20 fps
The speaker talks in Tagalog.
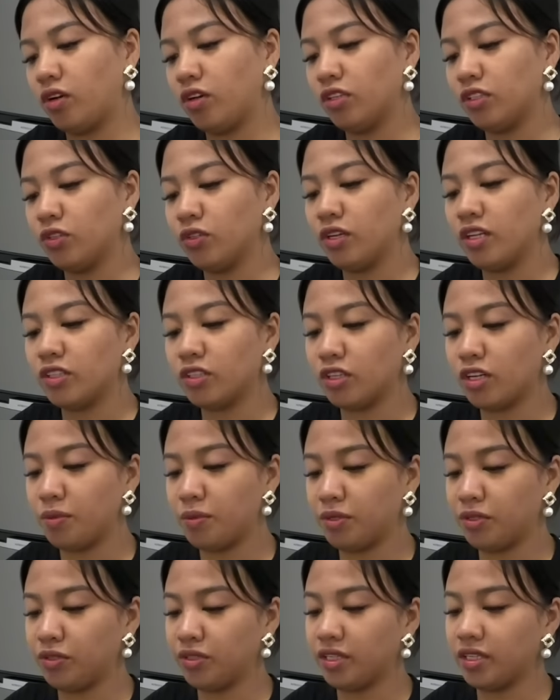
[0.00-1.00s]
Although, ganito
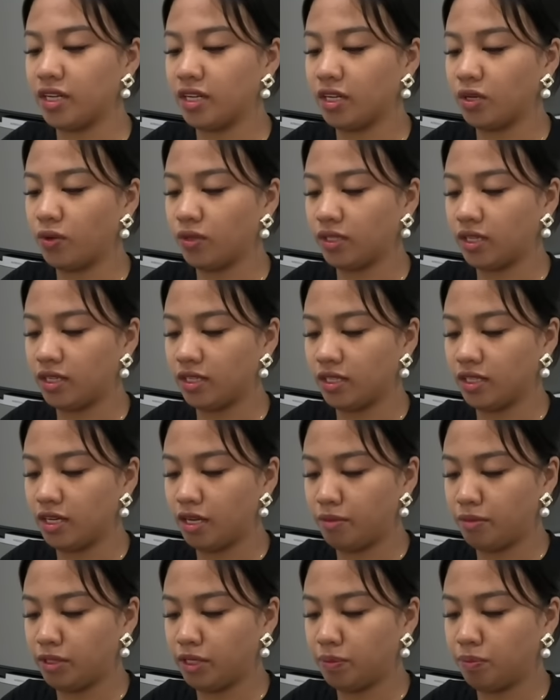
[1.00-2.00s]
naman yung ginagawa talaga
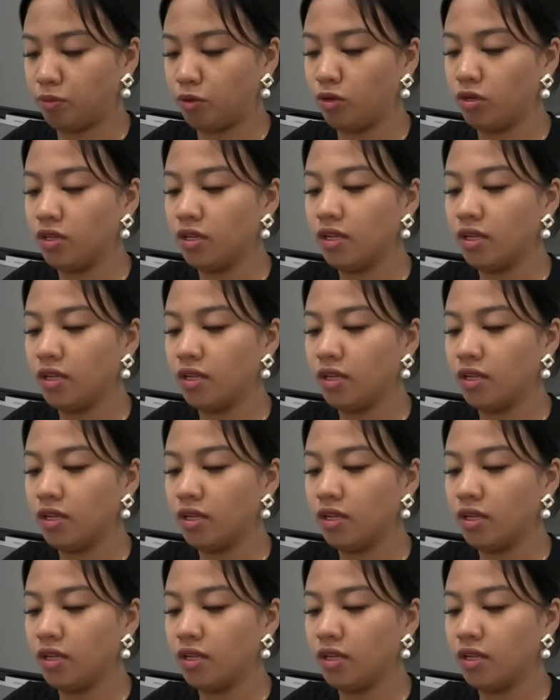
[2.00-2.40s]
namin ni Paul.